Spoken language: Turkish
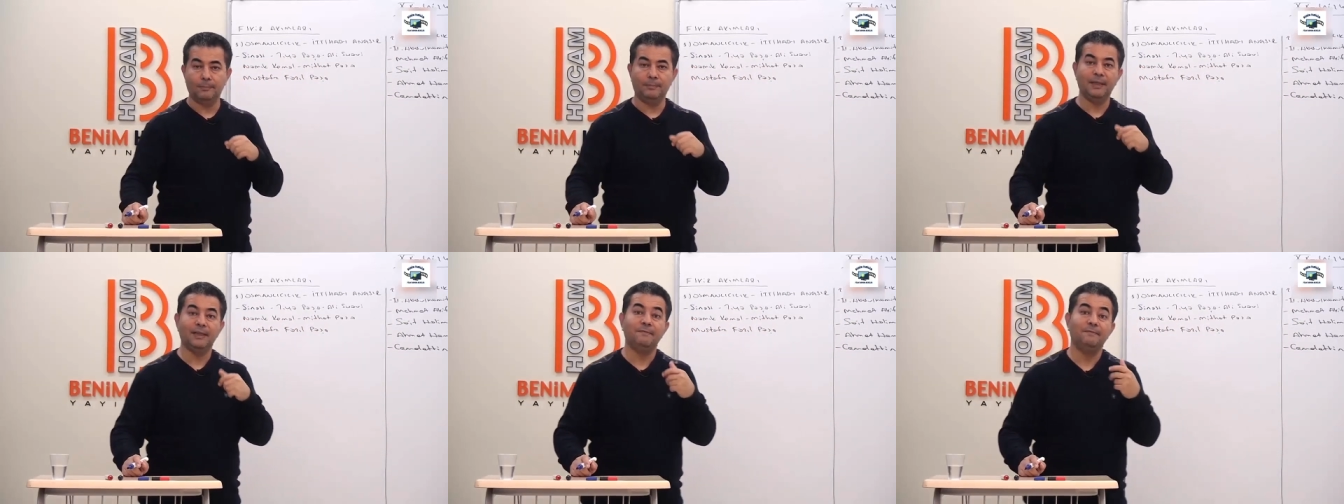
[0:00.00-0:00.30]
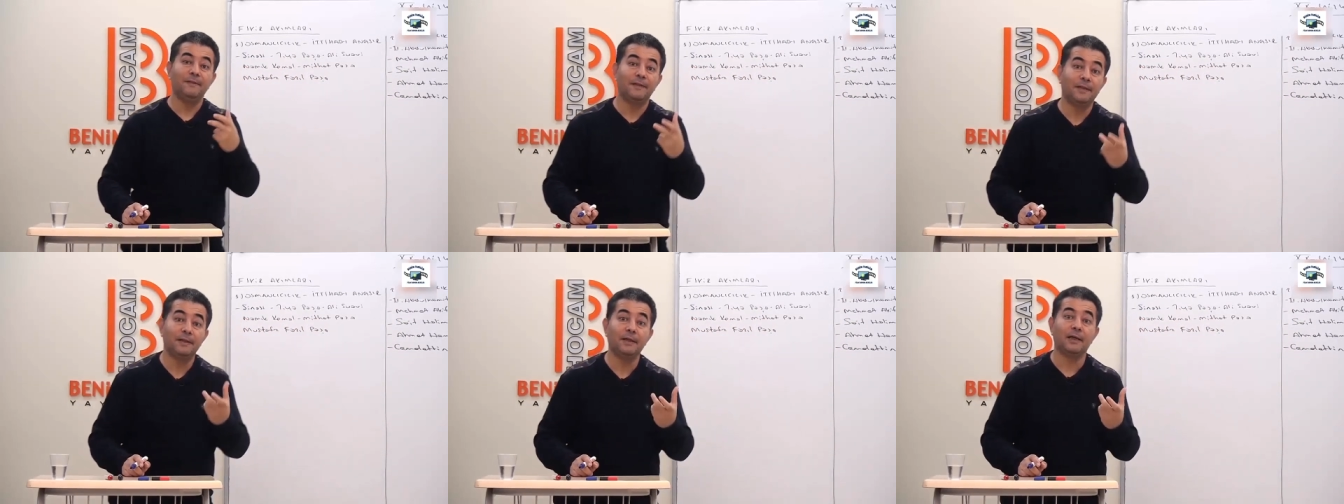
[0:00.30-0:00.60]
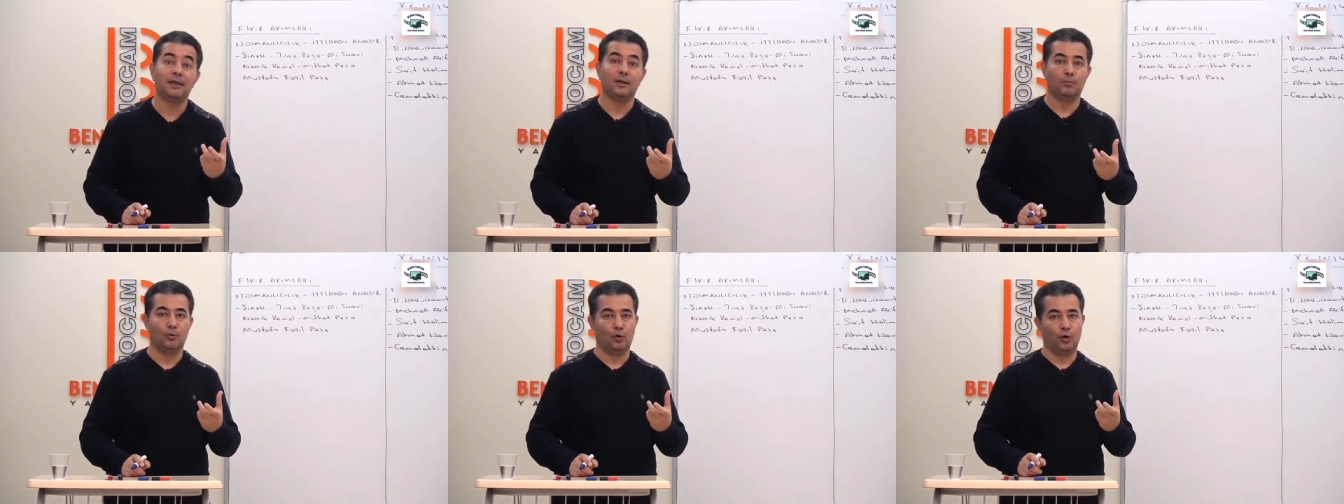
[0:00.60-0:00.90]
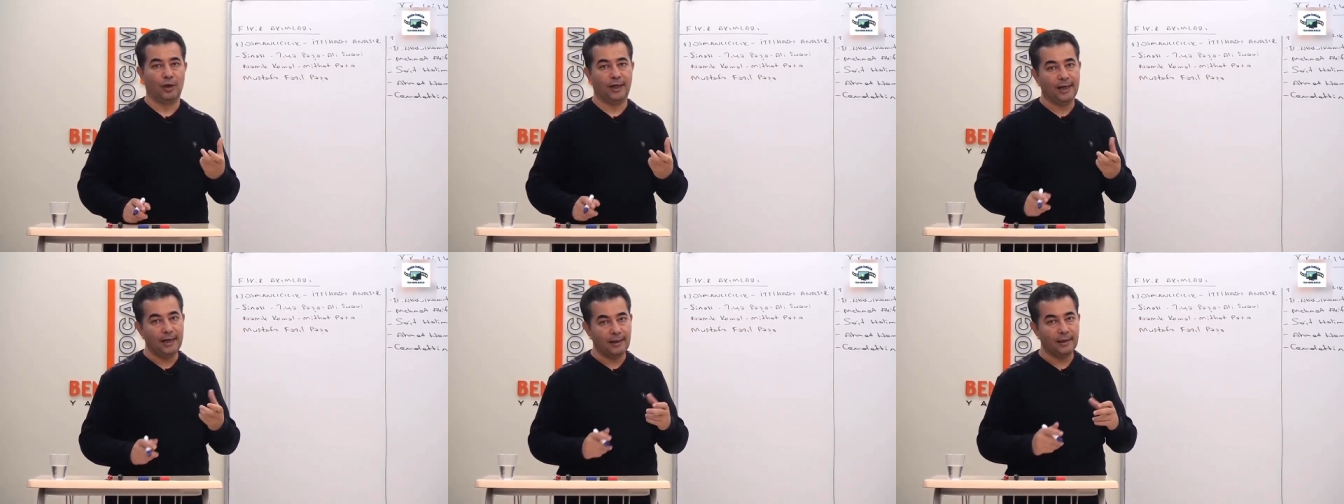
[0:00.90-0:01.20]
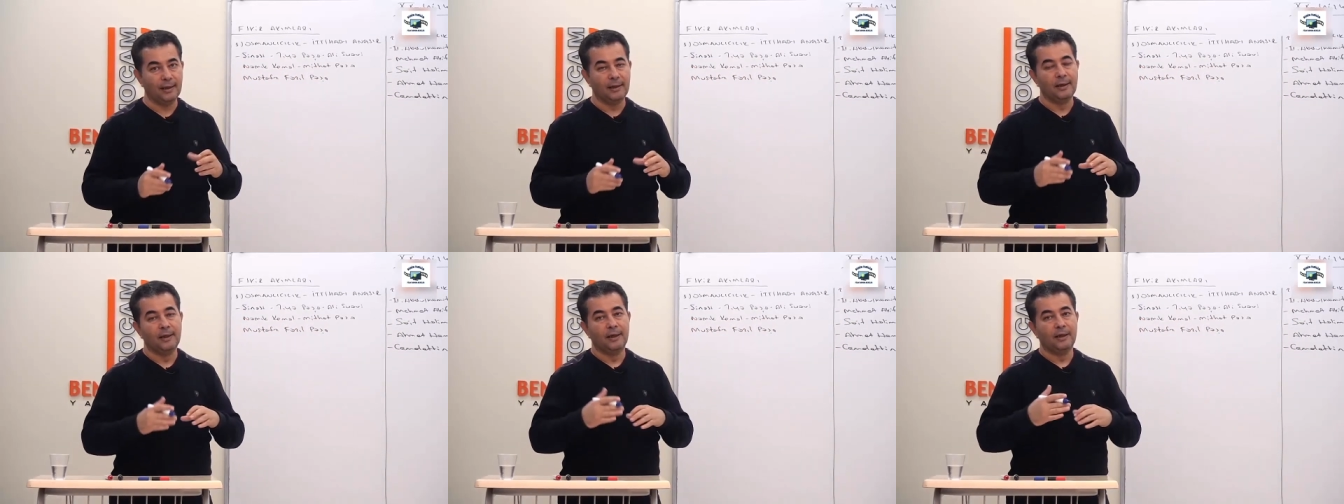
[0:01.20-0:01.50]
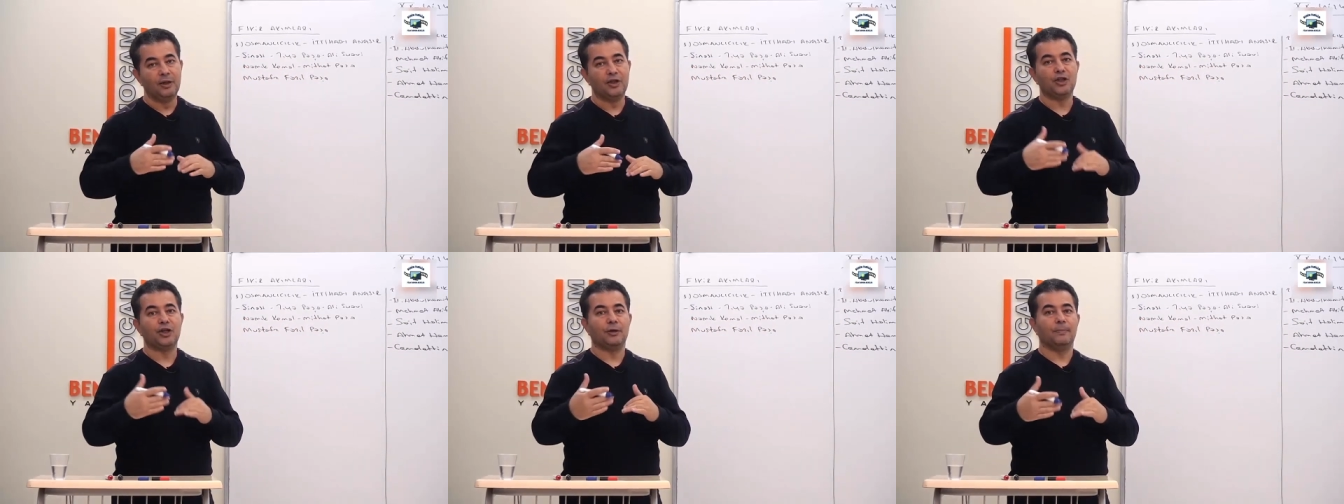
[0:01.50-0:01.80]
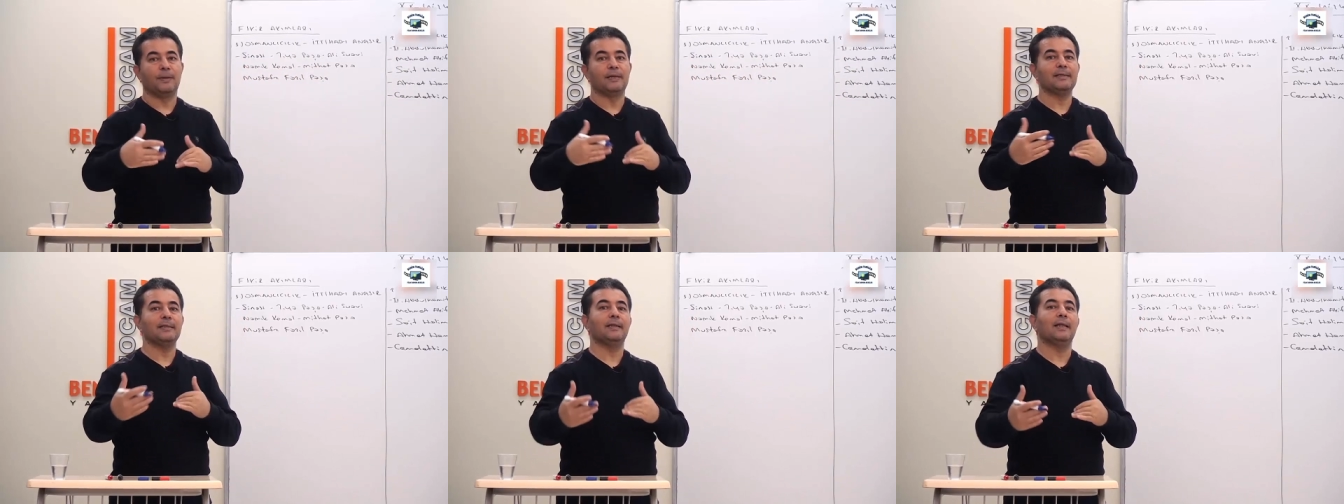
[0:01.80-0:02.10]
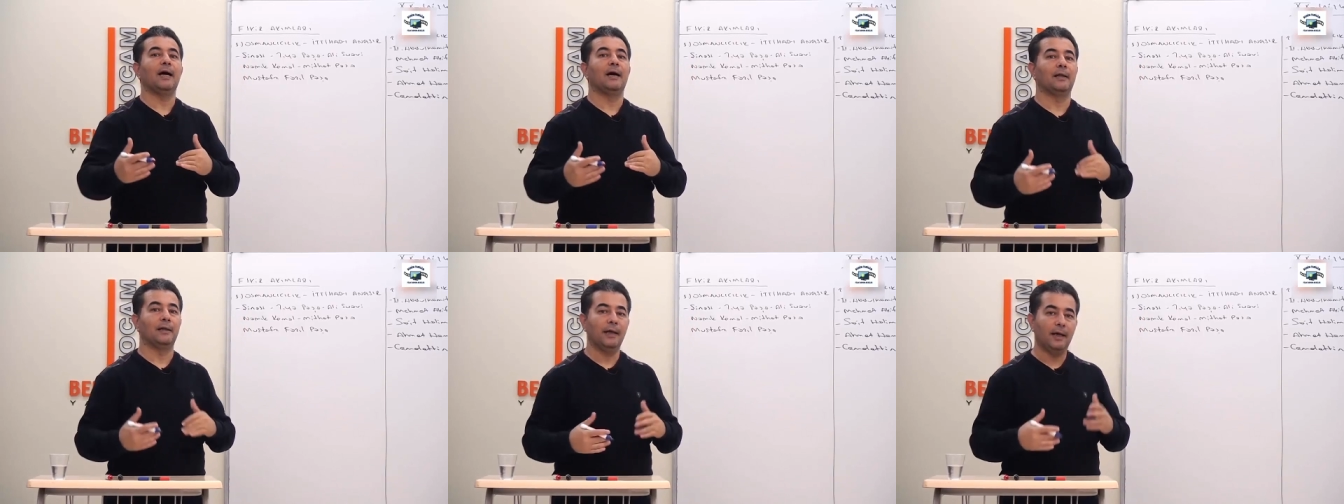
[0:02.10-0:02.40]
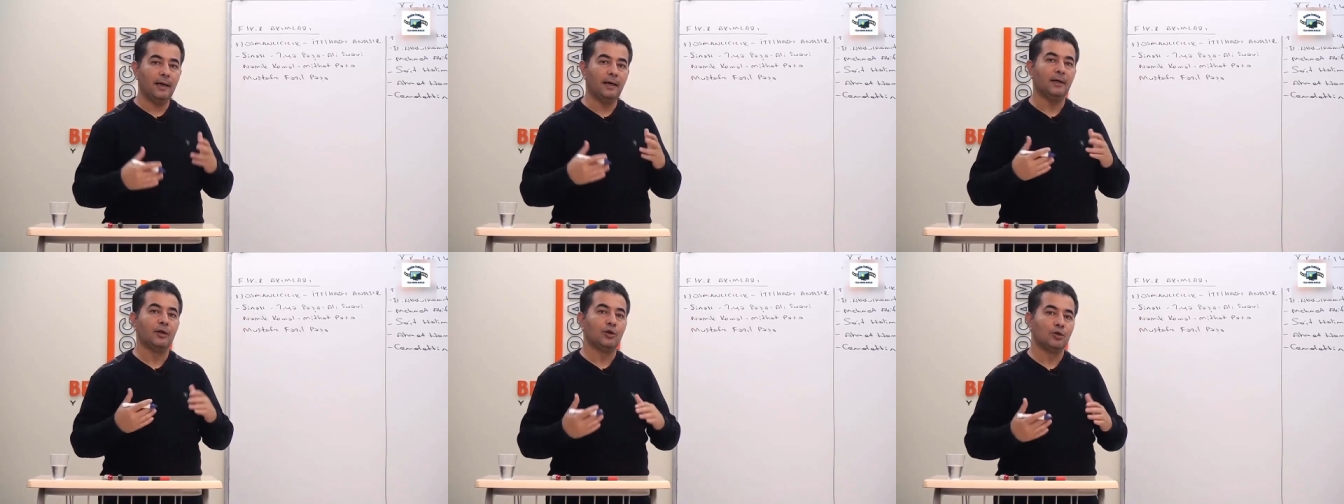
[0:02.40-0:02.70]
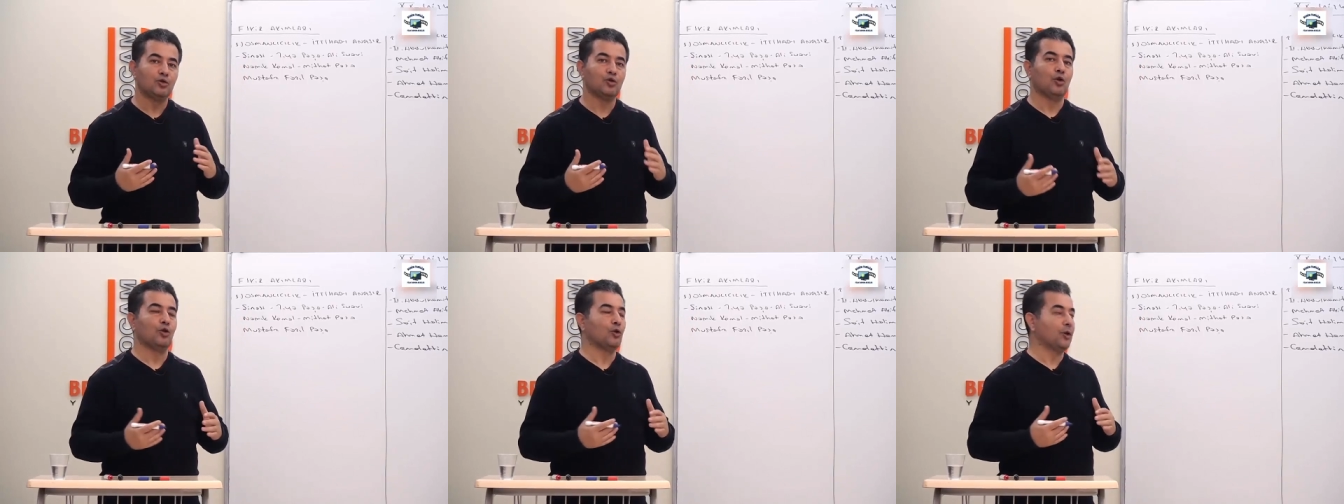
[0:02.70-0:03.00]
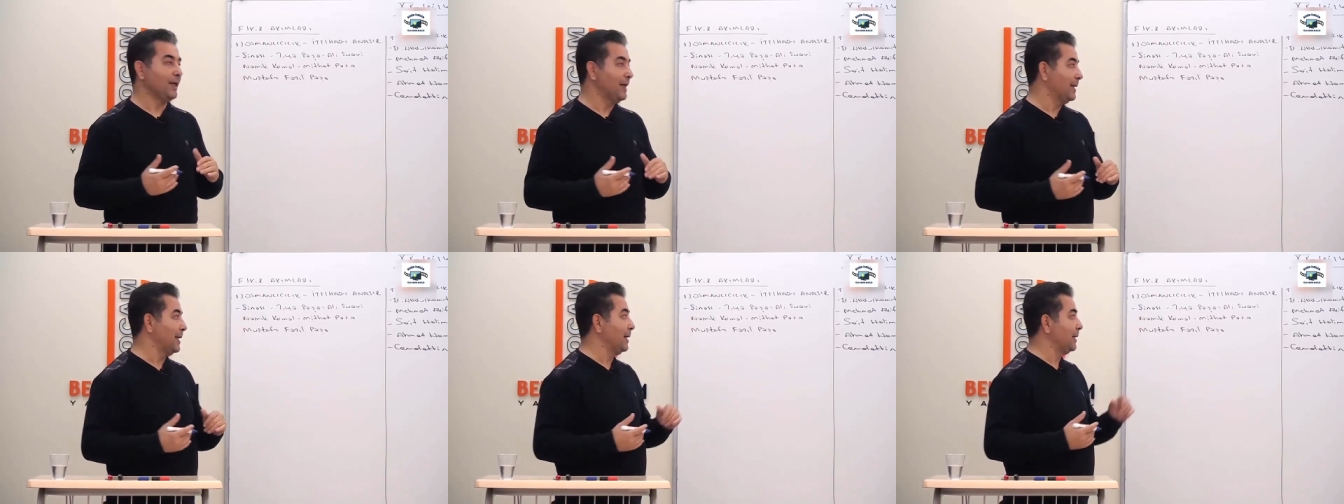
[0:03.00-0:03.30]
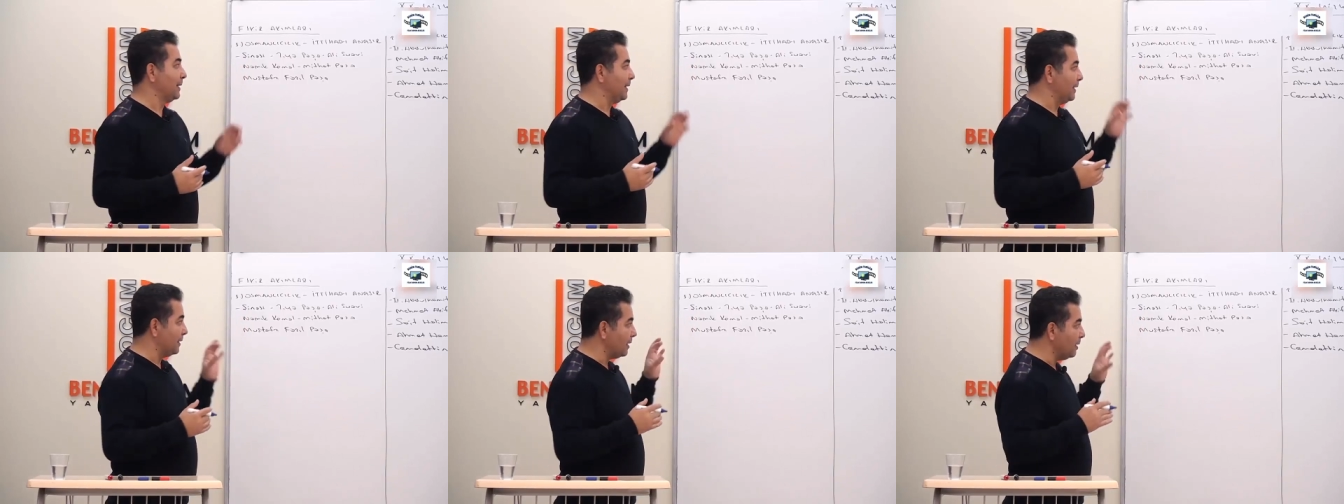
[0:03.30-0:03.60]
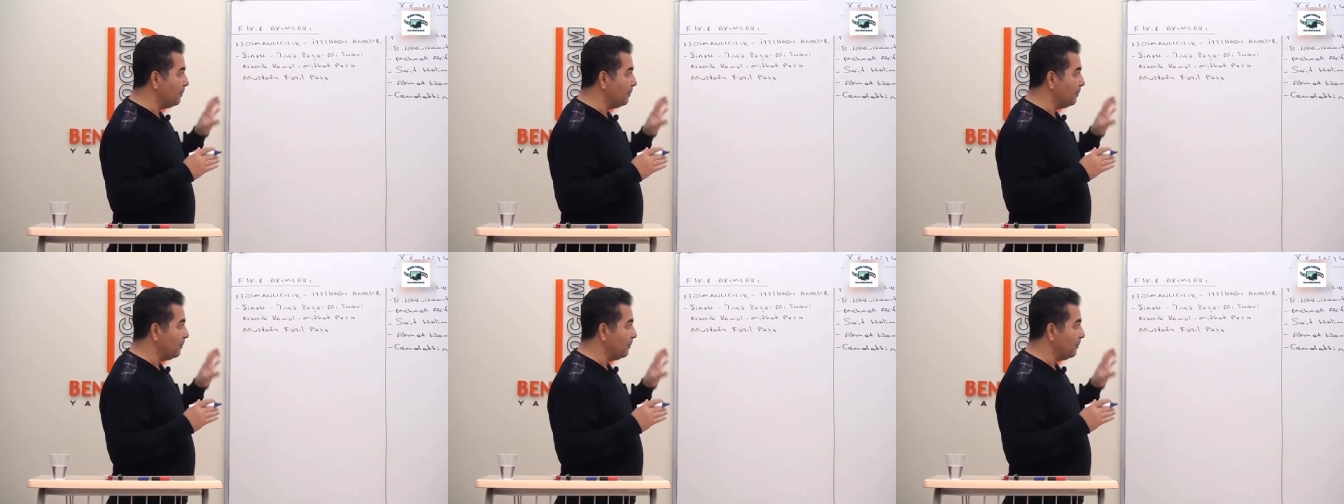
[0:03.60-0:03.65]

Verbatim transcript: bir fikir akımı olarak çıkması daha da sonraya denk gelir.